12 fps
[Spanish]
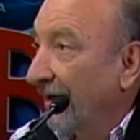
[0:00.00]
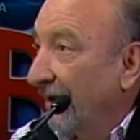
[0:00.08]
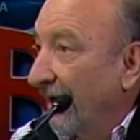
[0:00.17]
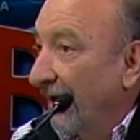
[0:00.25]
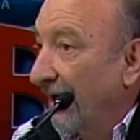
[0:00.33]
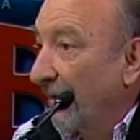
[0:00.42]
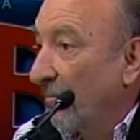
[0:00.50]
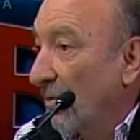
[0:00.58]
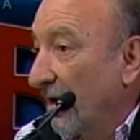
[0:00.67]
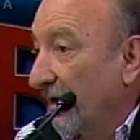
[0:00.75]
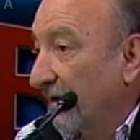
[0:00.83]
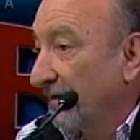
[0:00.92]
en las
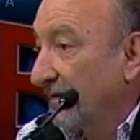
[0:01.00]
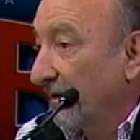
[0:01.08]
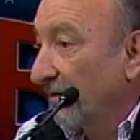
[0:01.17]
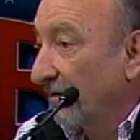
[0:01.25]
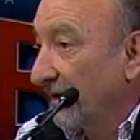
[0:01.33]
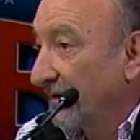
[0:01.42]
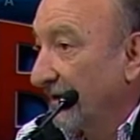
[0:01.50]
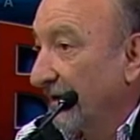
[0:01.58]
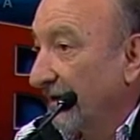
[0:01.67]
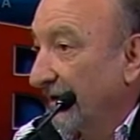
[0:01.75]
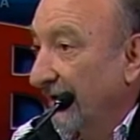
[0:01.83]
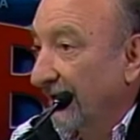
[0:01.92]
muertes y en los
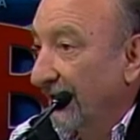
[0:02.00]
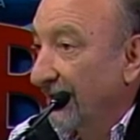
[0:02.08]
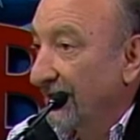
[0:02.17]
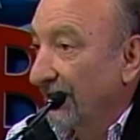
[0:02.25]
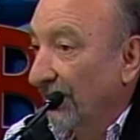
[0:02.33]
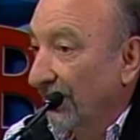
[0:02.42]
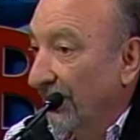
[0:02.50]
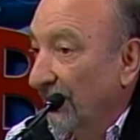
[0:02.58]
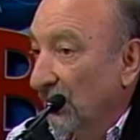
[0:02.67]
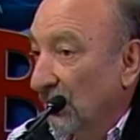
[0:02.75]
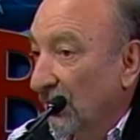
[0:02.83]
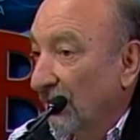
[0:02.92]
accidentes de tránsito que
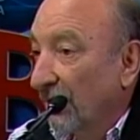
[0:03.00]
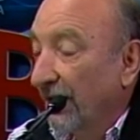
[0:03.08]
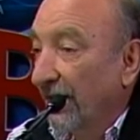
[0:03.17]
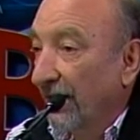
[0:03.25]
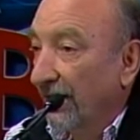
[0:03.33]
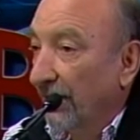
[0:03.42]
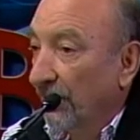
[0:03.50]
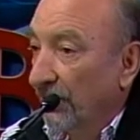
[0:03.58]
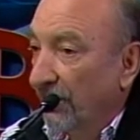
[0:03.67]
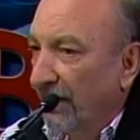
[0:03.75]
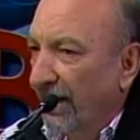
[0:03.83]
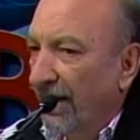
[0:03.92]
vemos todos los días. Digamos,
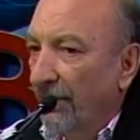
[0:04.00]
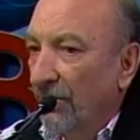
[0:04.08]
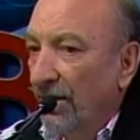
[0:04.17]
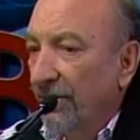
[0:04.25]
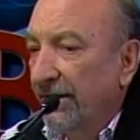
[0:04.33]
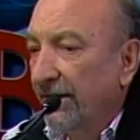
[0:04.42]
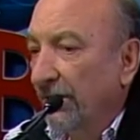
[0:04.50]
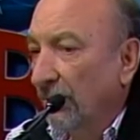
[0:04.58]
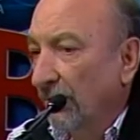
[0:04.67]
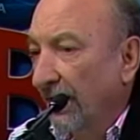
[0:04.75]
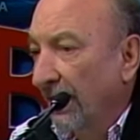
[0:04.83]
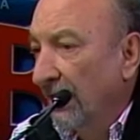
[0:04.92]
nos rajamos la
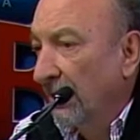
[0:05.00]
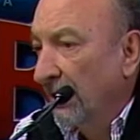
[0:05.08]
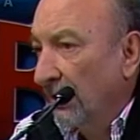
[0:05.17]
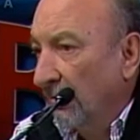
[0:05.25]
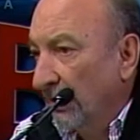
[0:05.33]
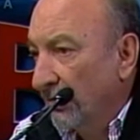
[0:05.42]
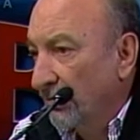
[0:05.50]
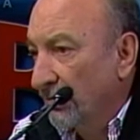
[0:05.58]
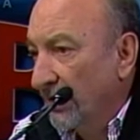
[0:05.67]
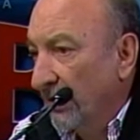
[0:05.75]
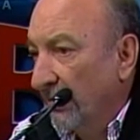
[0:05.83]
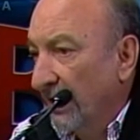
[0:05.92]
vestidura cuando
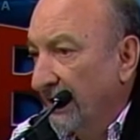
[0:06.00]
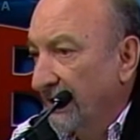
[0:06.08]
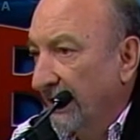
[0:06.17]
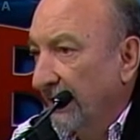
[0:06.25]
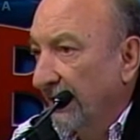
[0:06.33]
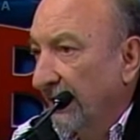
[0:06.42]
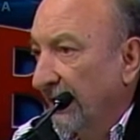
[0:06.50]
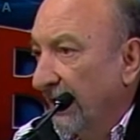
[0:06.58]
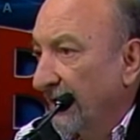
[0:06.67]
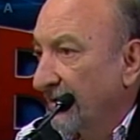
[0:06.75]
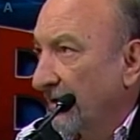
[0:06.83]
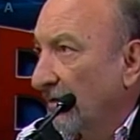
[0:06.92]
sucede un accidente de
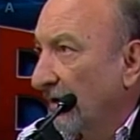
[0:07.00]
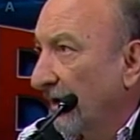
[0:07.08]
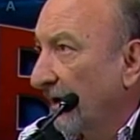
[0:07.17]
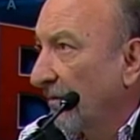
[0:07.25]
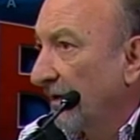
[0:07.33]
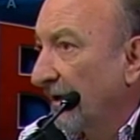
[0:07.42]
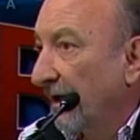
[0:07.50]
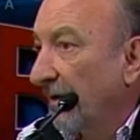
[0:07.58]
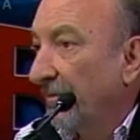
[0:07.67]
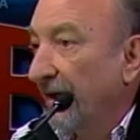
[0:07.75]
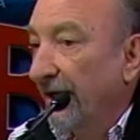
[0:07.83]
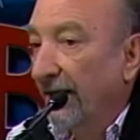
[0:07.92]
tránsito que le cuesta
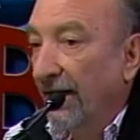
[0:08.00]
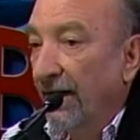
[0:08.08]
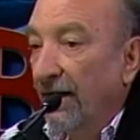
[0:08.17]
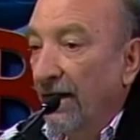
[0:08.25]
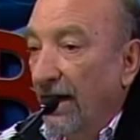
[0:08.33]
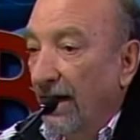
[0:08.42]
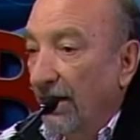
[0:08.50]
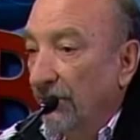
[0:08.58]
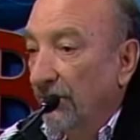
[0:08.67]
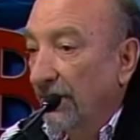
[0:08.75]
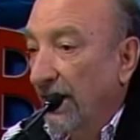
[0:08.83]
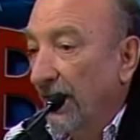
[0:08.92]
la vida a
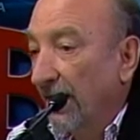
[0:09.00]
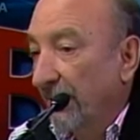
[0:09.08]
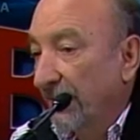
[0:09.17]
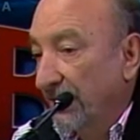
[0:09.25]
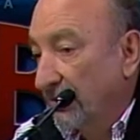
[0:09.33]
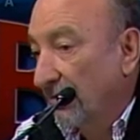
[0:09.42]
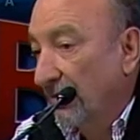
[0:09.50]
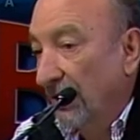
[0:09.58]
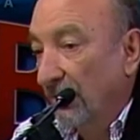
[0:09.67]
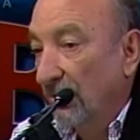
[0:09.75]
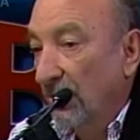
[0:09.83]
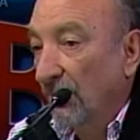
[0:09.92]
una
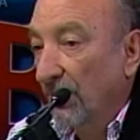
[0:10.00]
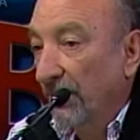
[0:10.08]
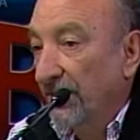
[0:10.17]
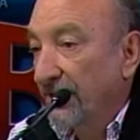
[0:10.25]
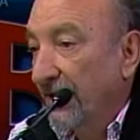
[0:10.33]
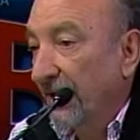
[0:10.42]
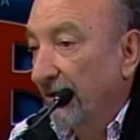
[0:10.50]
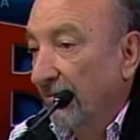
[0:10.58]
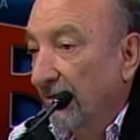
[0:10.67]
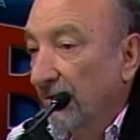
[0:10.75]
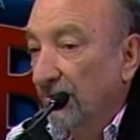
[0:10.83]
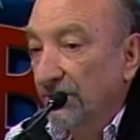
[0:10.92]
persona, a un
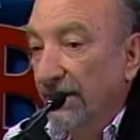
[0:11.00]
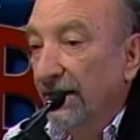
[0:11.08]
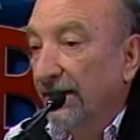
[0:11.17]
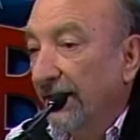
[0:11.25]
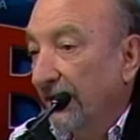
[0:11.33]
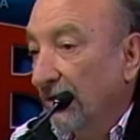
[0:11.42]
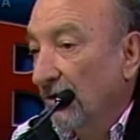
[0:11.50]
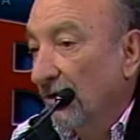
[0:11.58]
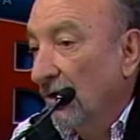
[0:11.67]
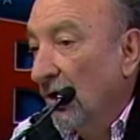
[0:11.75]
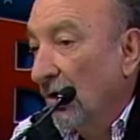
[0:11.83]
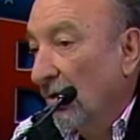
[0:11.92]
comprovinciano, a un
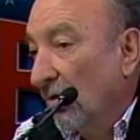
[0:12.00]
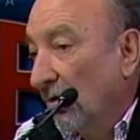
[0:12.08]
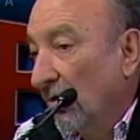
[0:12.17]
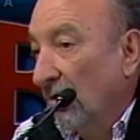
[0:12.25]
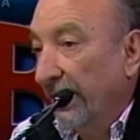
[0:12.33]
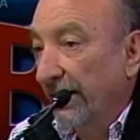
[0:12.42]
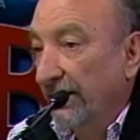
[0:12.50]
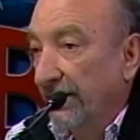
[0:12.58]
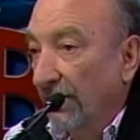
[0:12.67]
salteño, o este,